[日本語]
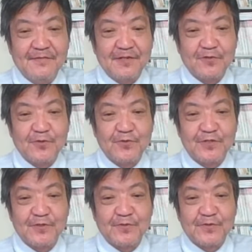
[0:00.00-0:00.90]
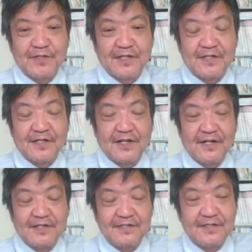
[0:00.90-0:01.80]
まあ、そういう国の軍艦
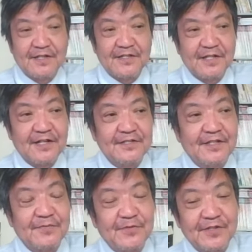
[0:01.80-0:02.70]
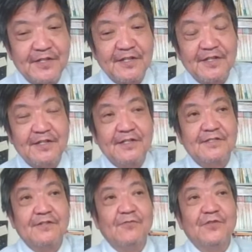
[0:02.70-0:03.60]
がですね四半世紀ぶりにで
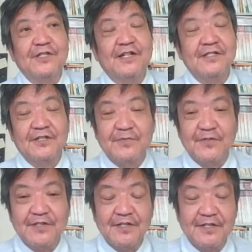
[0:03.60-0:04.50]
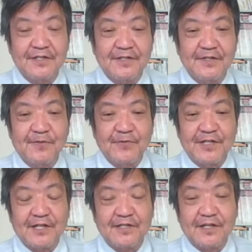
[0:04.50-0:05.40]
すねほぼ四半世紀ぶりに日本
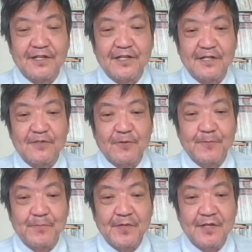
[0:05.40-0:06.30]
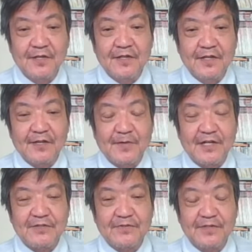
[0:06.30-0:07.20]
にやってきたと
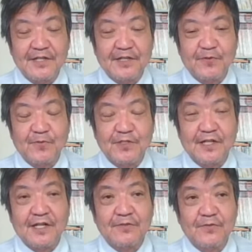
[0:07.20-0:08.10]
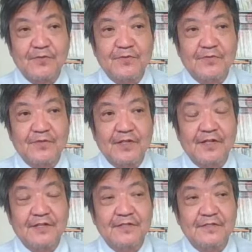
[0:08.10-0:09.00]
舞鶴に寄港したということ
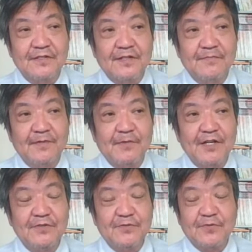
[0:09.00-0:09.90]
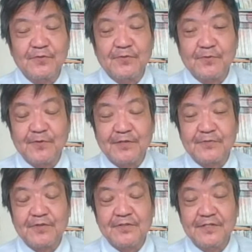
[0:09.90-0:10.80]
でですね舞鶴、というところが
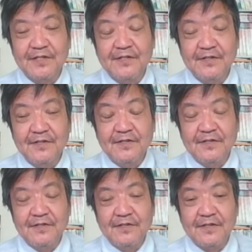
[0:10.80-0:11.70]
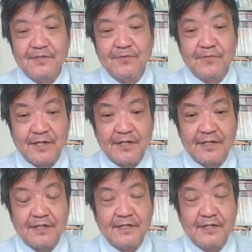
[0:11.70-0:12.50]
すごいですねえ日本海